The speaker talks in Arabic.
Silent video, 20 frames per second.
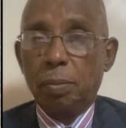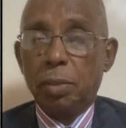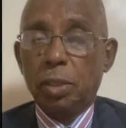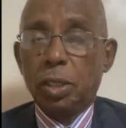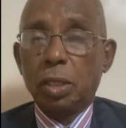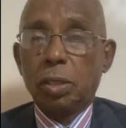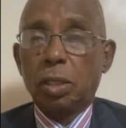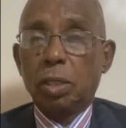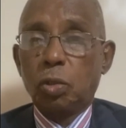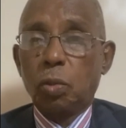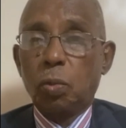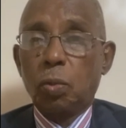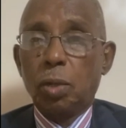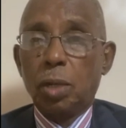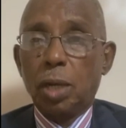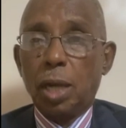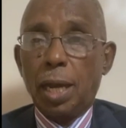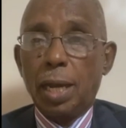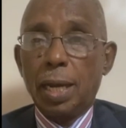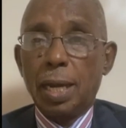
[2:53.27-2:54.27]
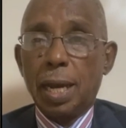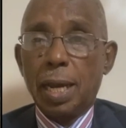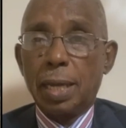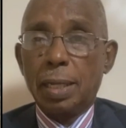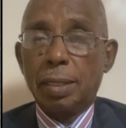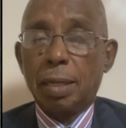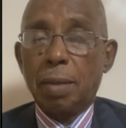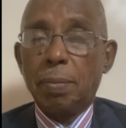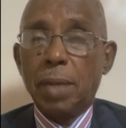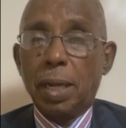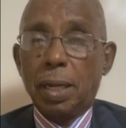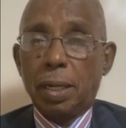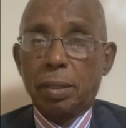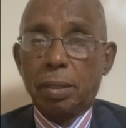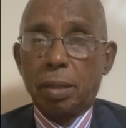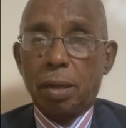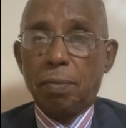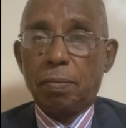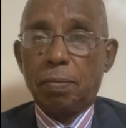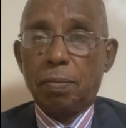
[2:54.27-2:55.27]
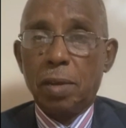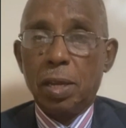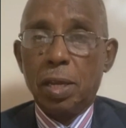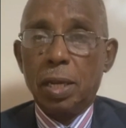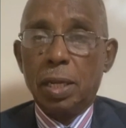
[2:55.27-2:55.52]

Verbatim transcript: بشتى السبل على جميع الأطراف